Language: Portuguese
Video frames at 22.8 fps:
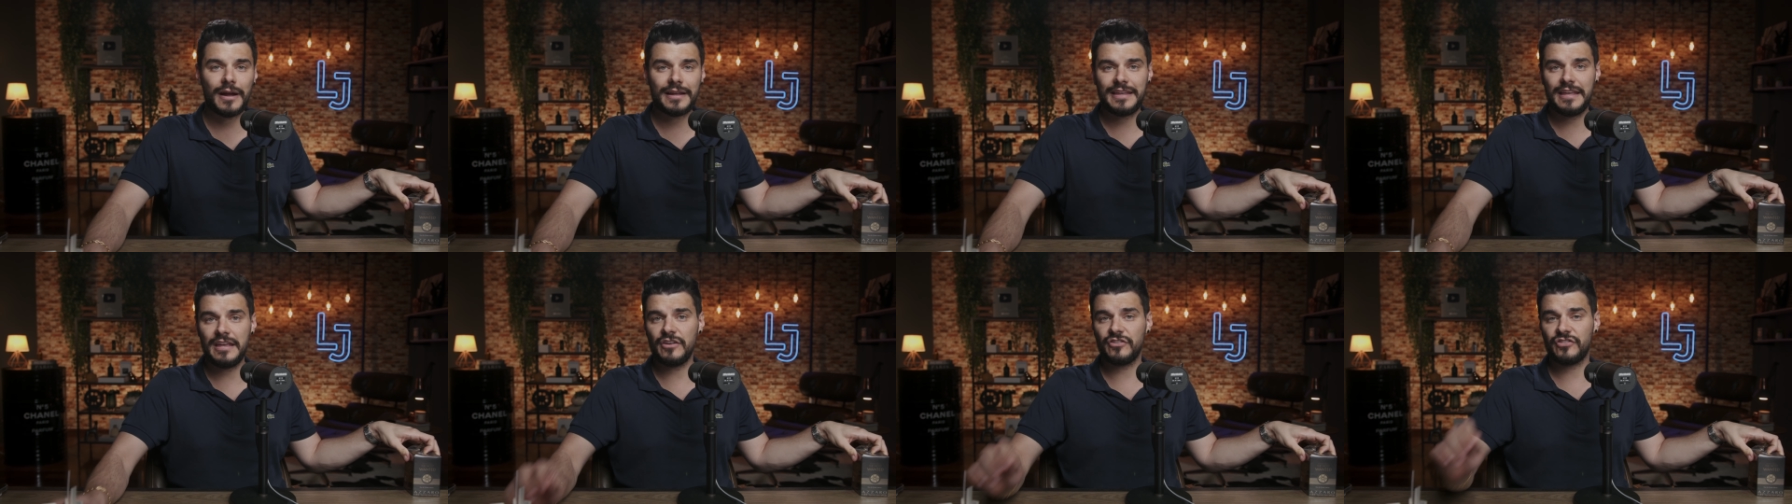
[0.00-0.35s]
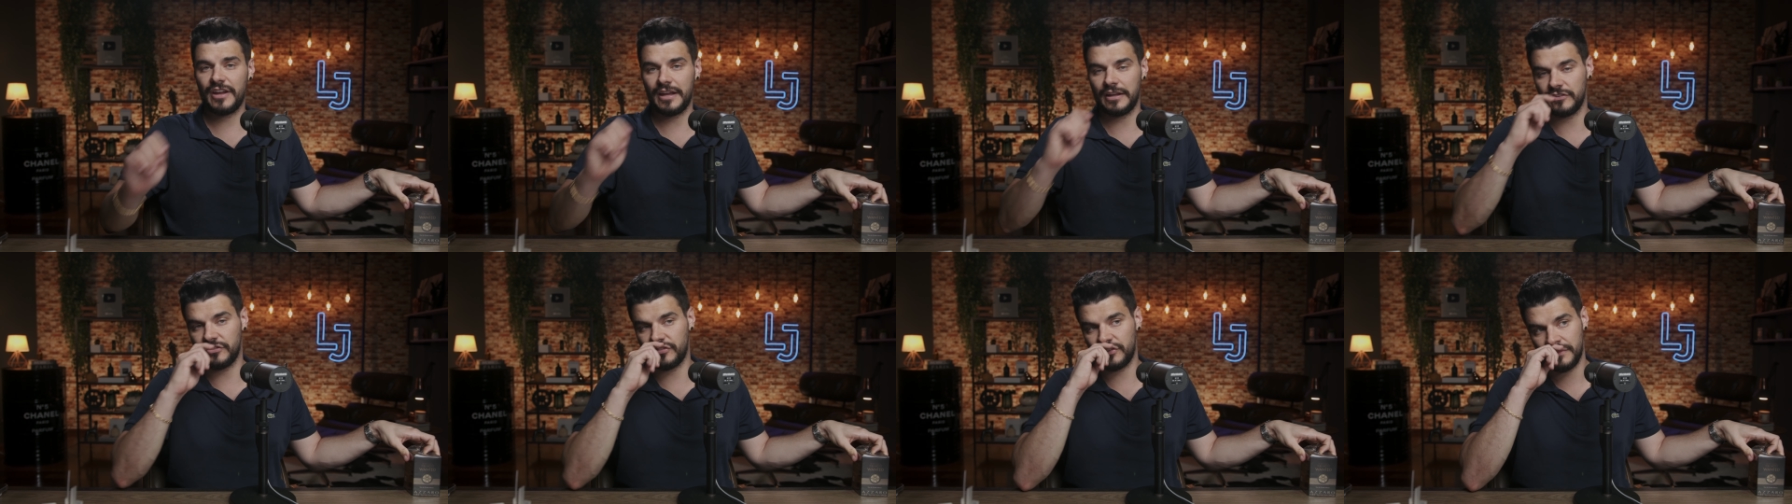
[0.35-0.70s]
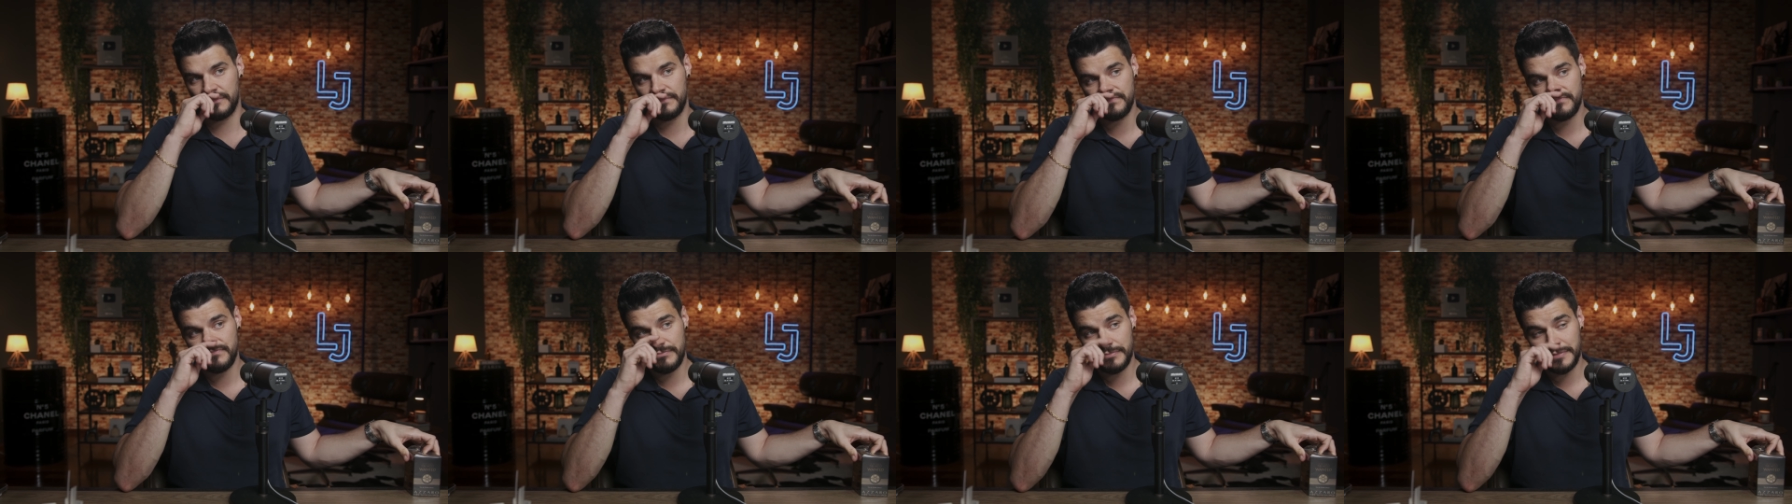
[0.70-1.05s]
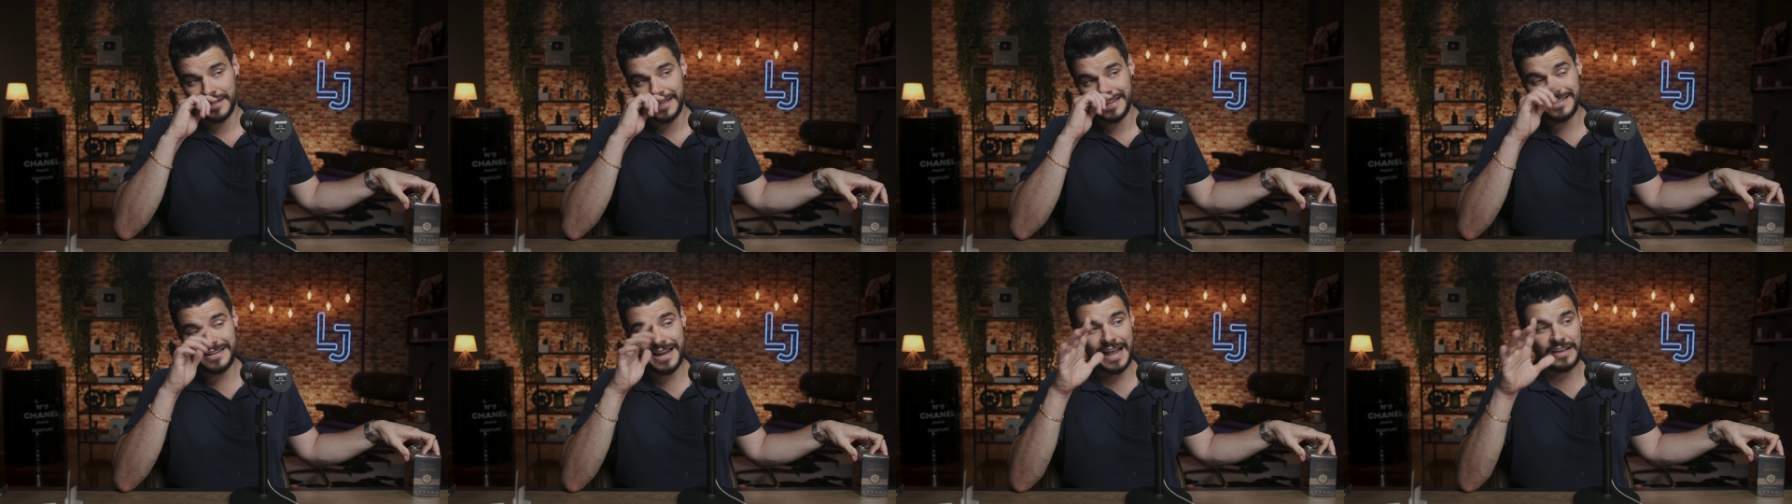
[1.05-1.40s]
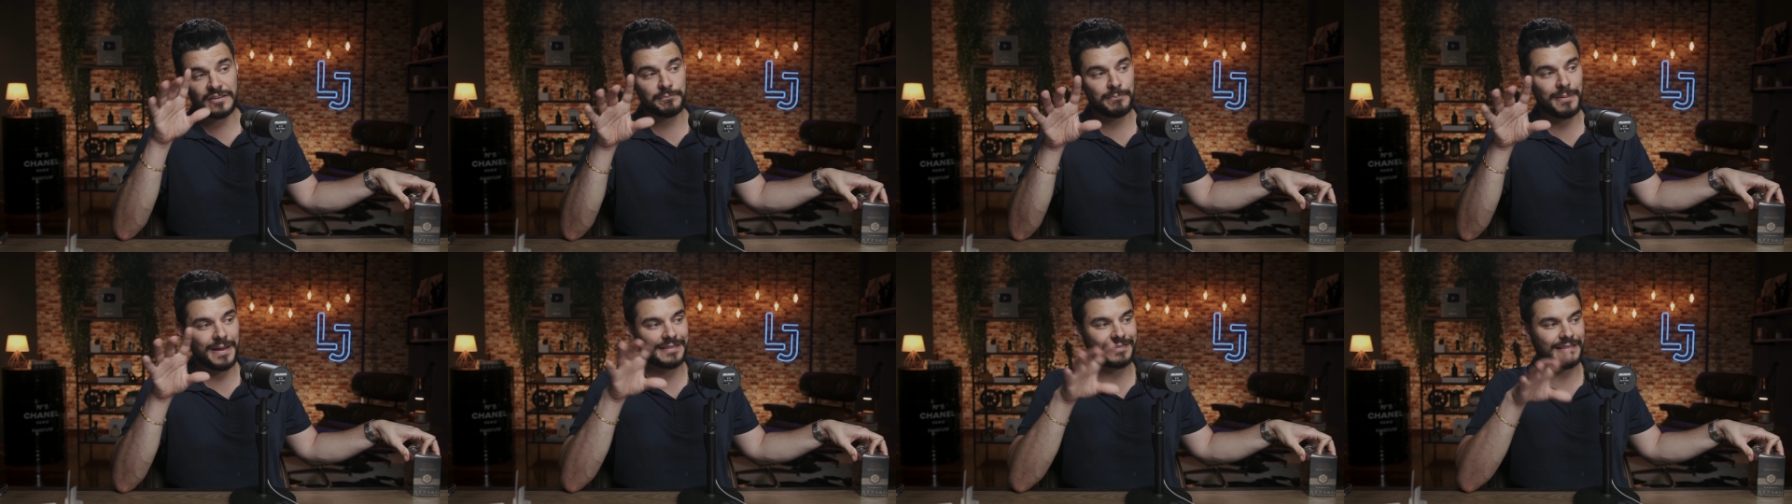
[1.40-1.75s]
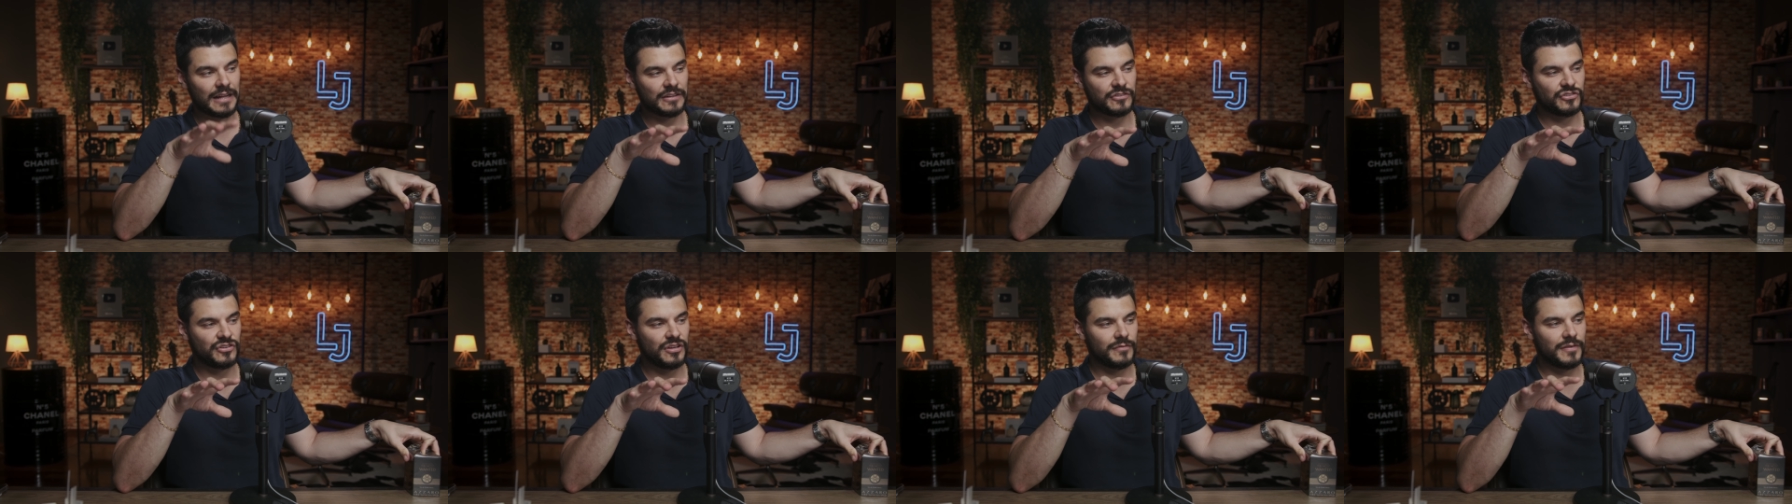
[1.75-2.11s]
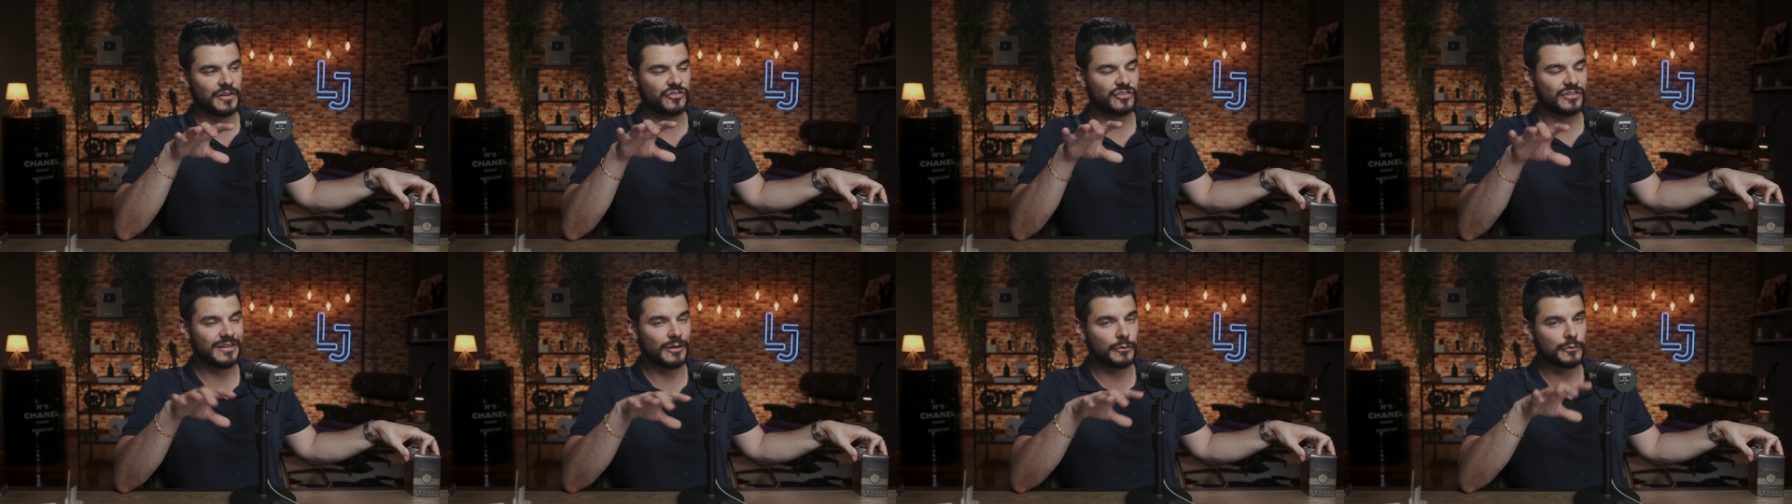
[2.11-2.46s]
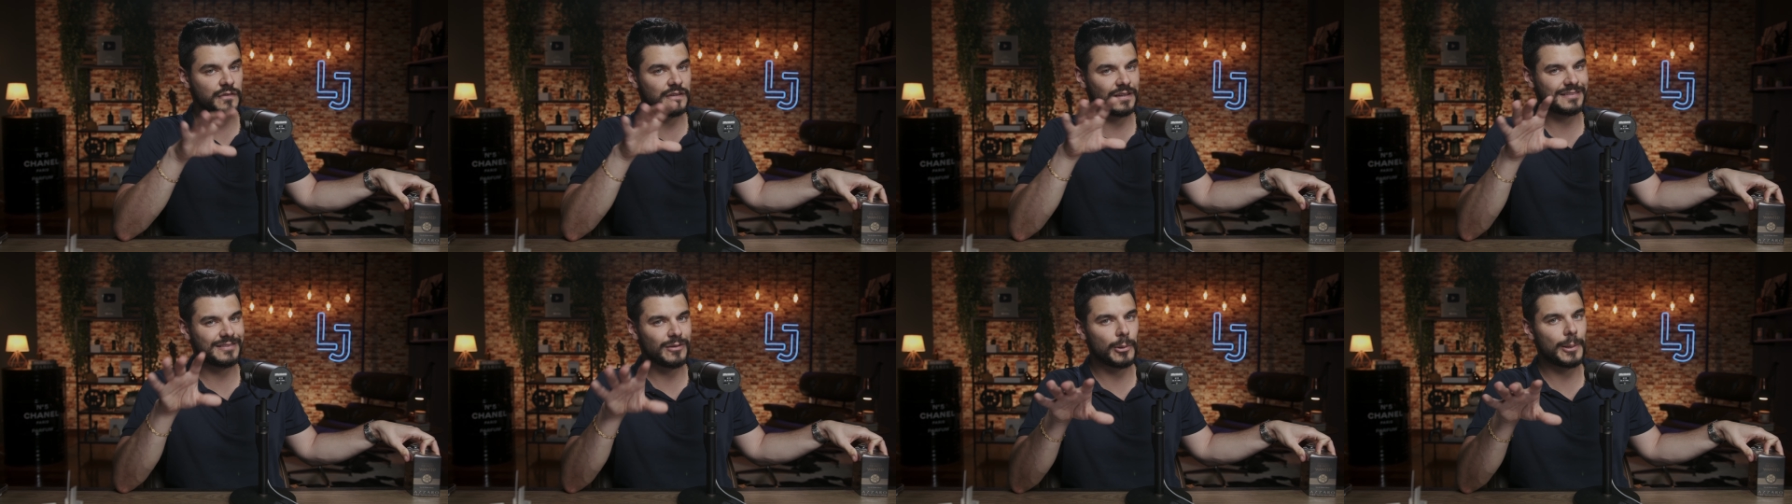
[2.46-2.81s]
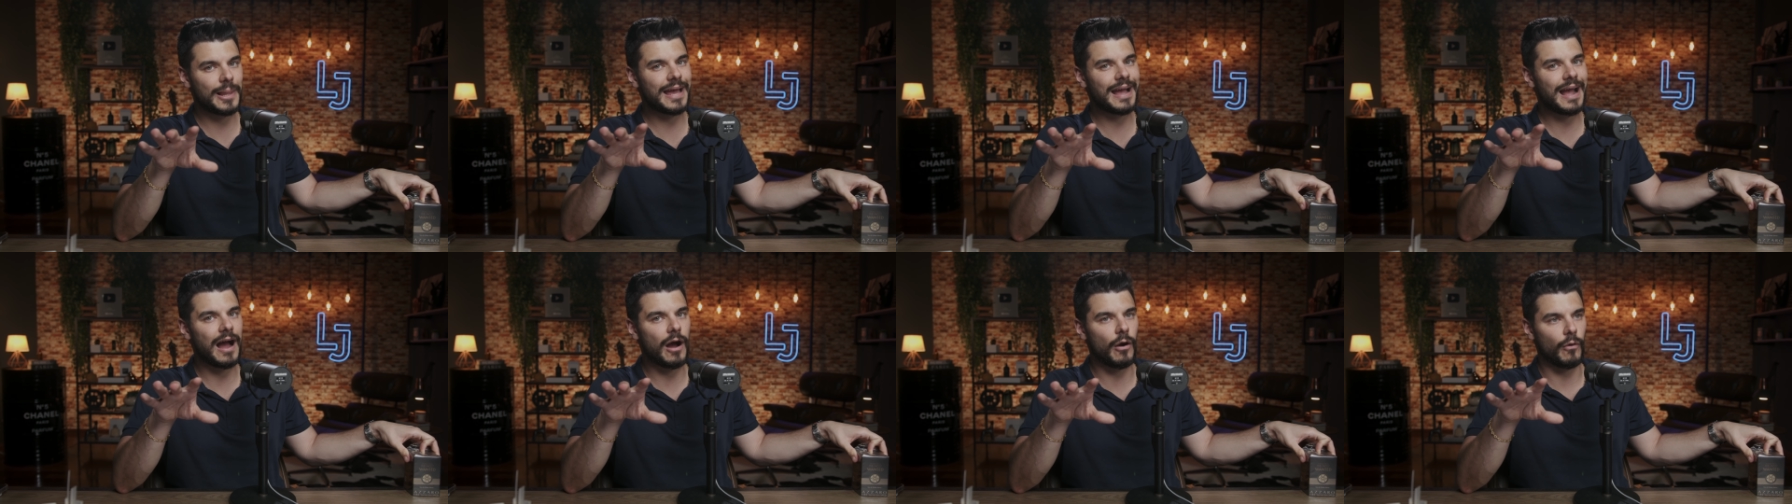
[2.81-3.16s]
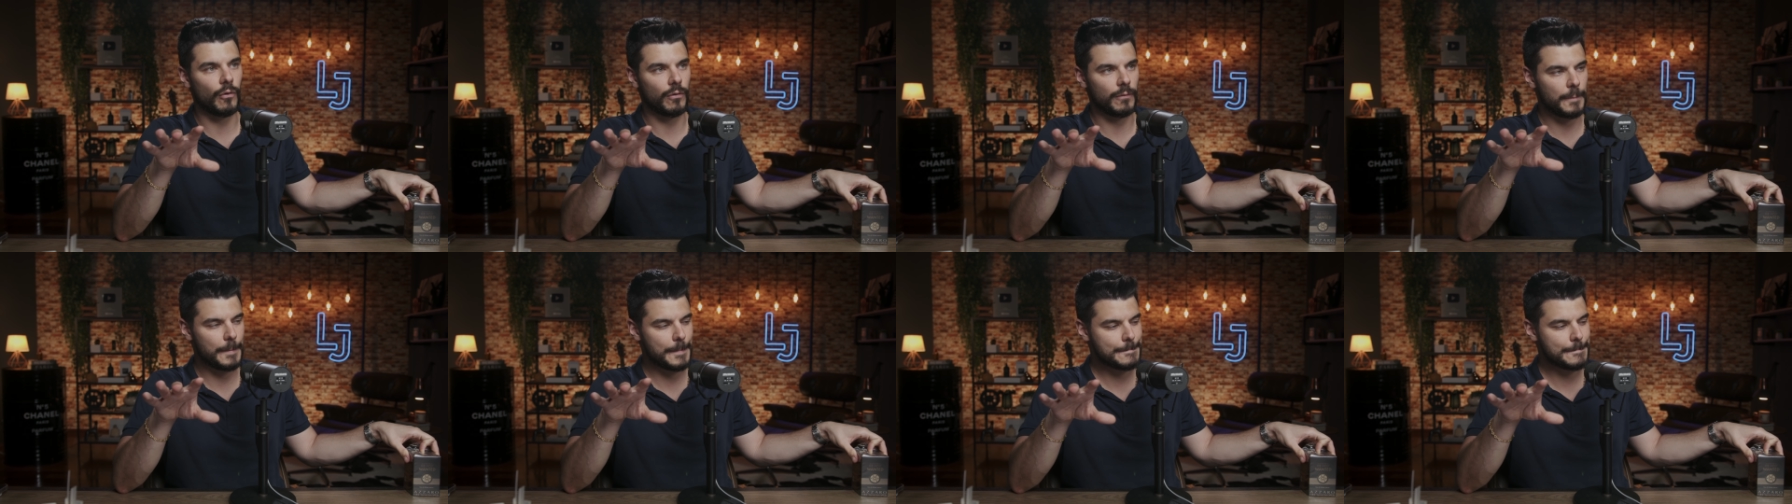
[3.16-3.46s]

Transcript: aqui, gente, na expectativa de não ser tão legal.